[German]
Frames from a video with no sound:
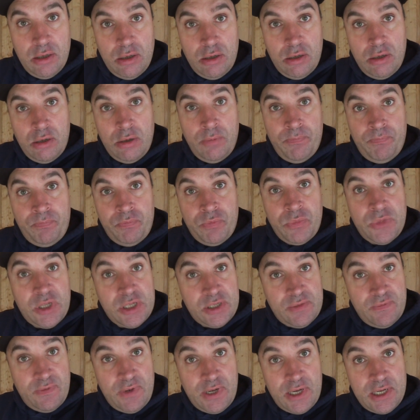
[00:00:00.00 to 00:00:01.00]
Ähm,
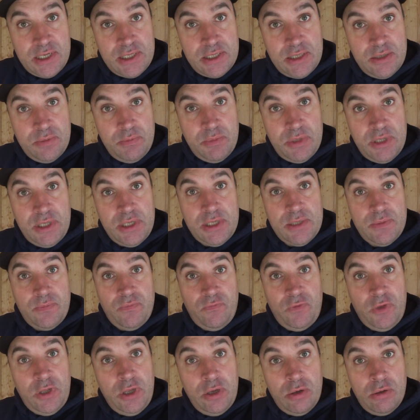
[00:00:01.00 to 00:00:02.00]
das war's mit
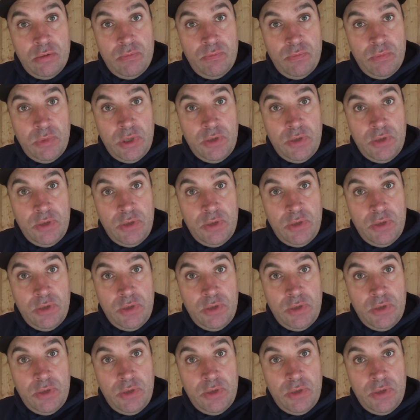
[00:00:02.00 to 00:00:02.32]
diesem Video.